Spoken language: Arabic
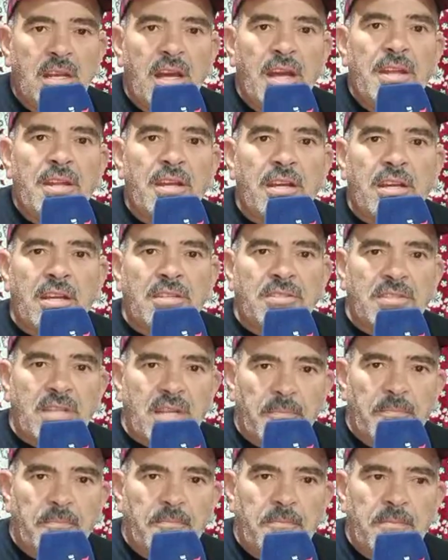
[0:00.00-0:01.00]
انا
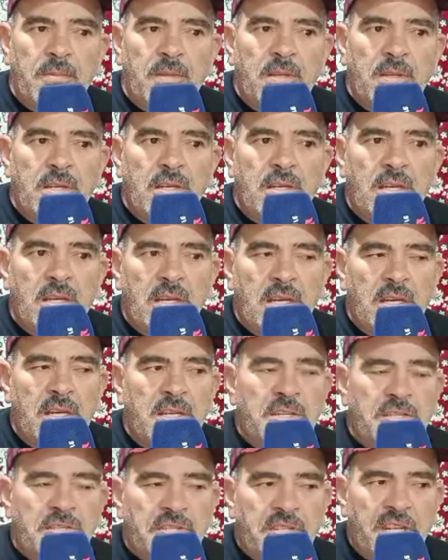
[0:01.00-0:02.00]
كنضرب
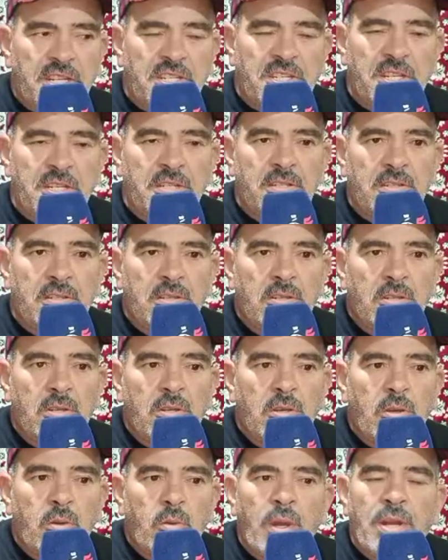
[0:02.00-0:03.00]
آه السجن
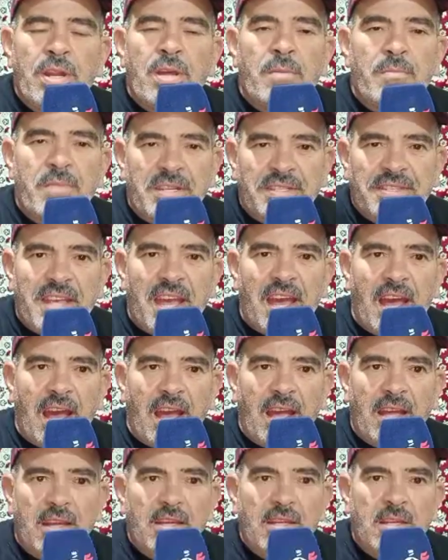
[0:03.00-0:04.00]
وانا
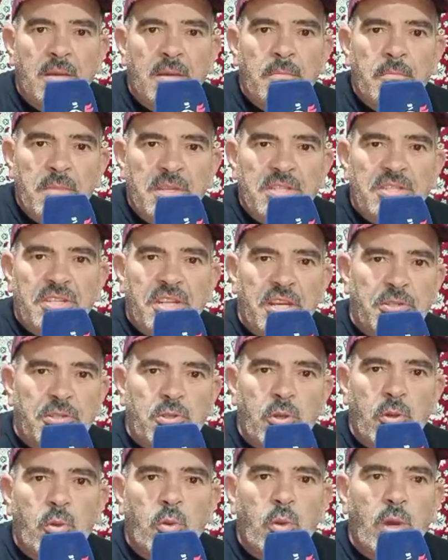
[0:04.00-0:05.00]
مرتاح من
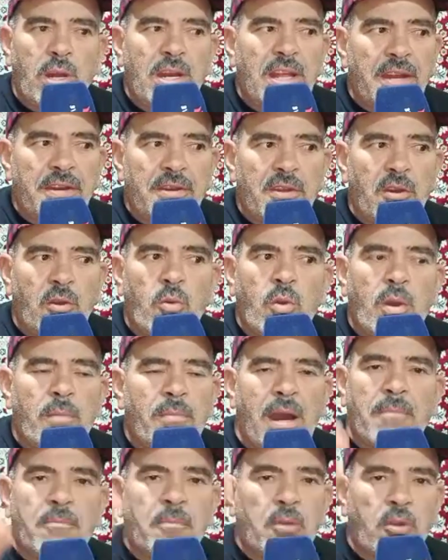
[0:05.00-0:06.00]
جهته هو لانه هو
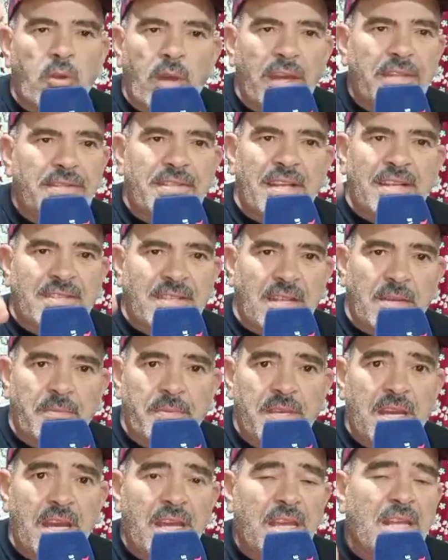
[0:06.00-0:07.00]
ما عمره غيتصل
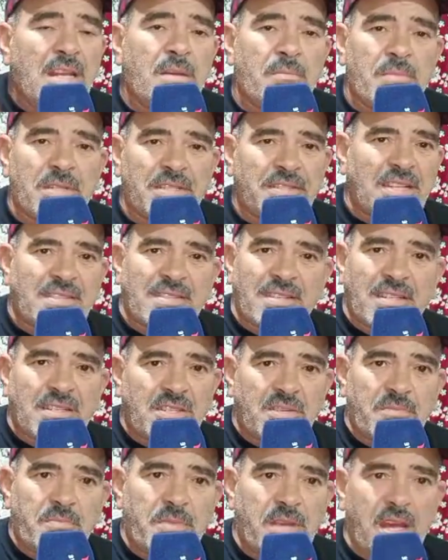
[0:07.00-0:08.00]
بيا الا ما
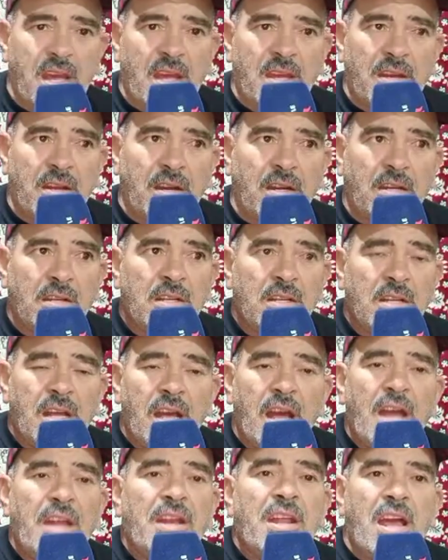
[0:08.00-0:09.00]
اتصلتش بيا انا
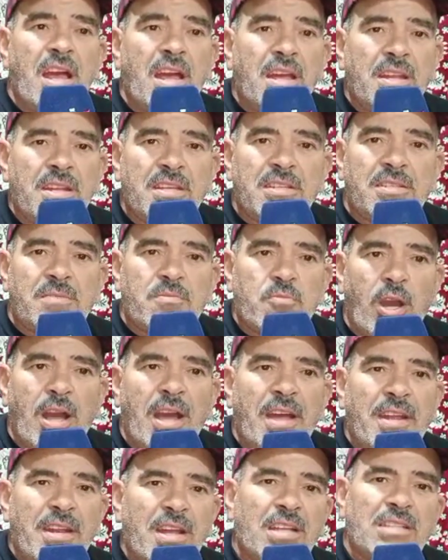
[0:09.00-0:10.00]
انا عانيت
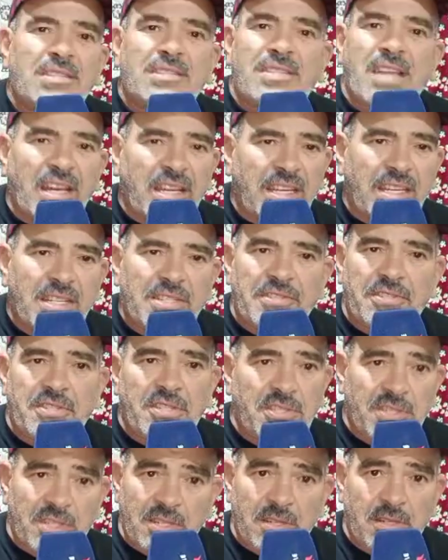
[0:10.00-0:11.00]
معاناه داخل
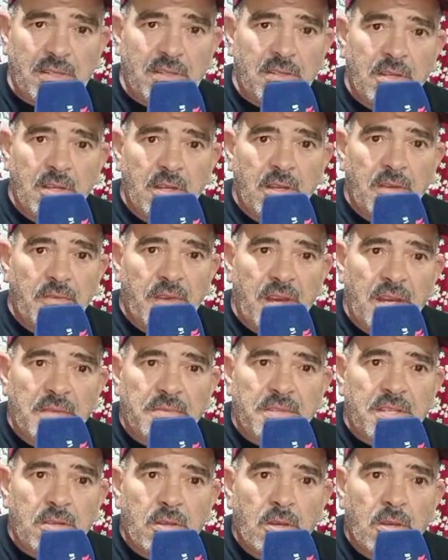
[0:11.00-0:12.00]
السجن
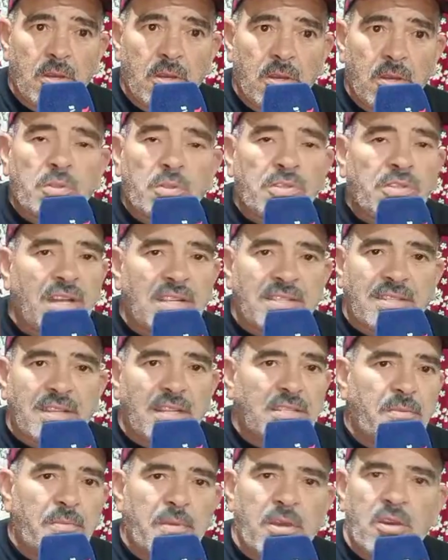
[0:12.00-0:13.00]
فهمتي
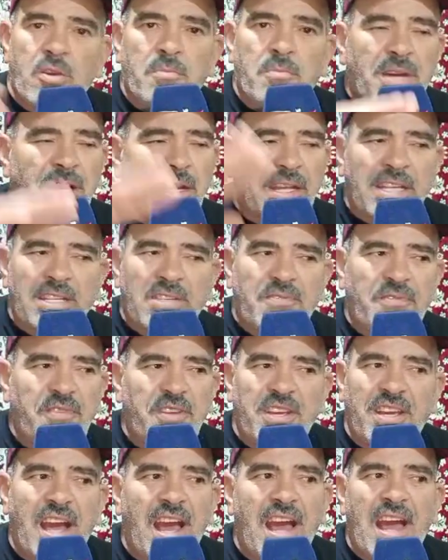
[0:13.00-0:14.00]
واتصلت به وما لقيت
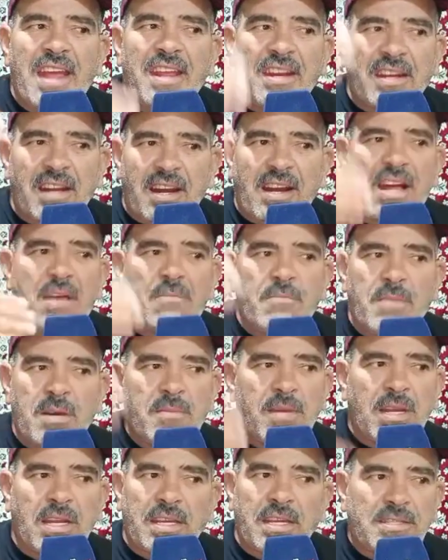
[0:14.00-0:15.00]
فيه كاع عين الرحمه
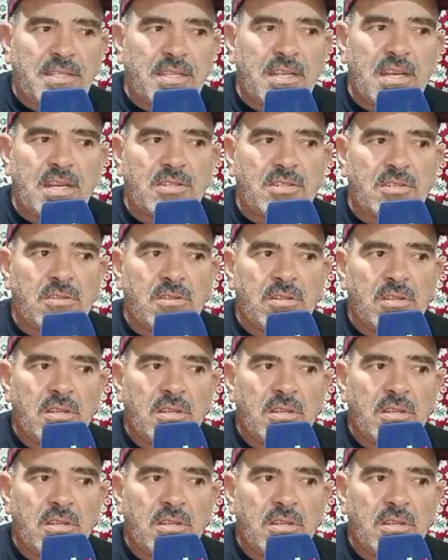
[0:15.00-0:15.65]
ما لقيتهاش